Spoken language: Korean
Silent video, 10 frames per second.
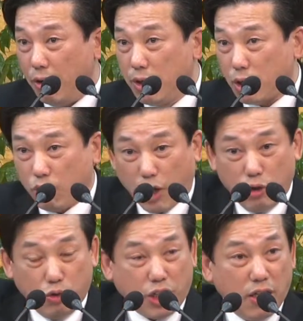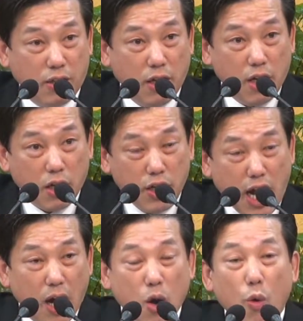이렇게 뚫고 육체를
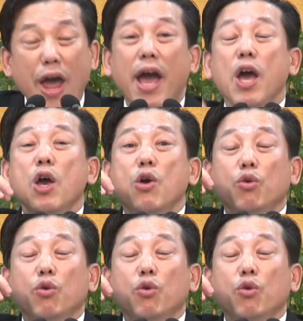그냥. 왜?